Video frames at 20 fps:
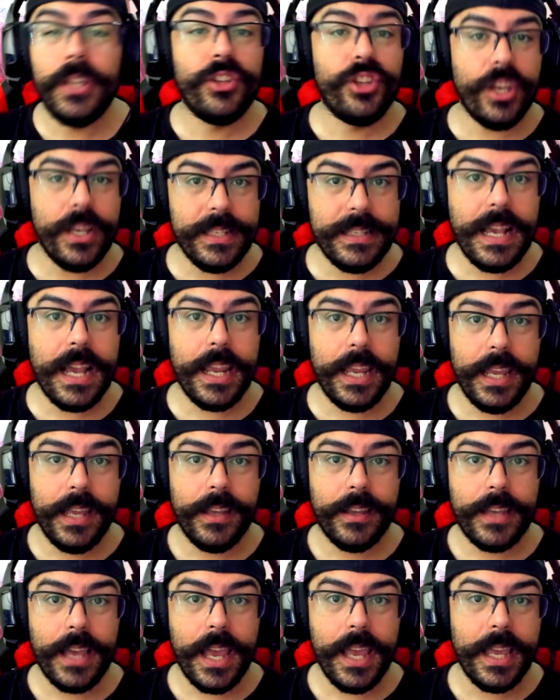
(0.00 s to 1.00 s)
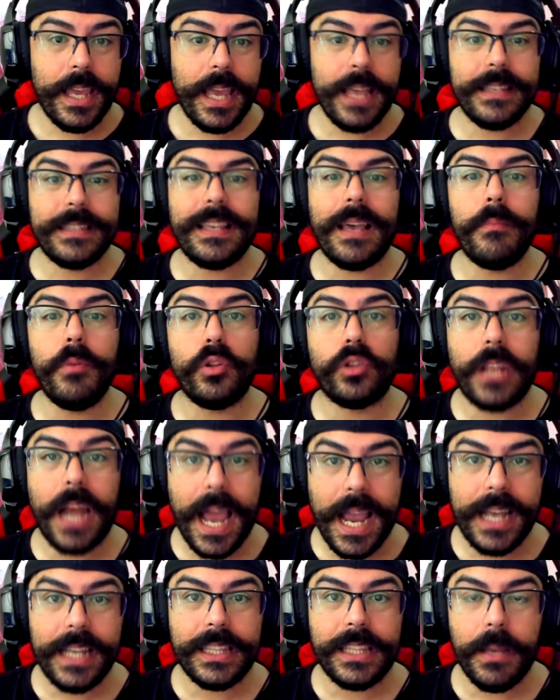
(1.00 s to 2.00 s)
Me diz aí, que aí quem sabe eu
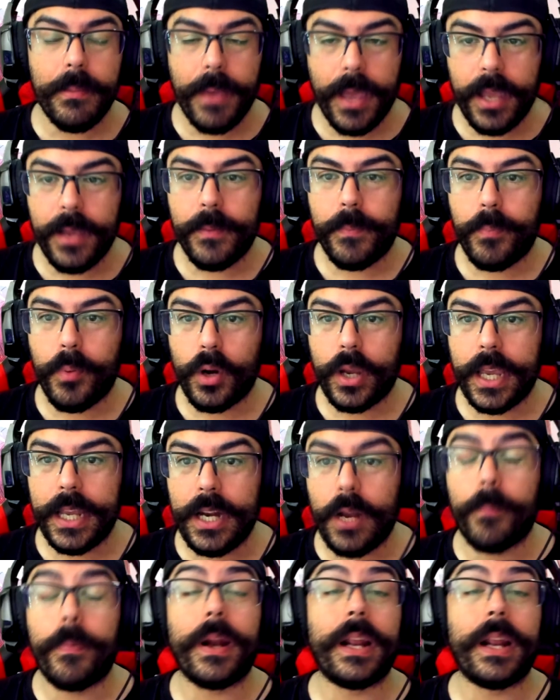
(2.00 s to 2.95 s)
traga também, por que não?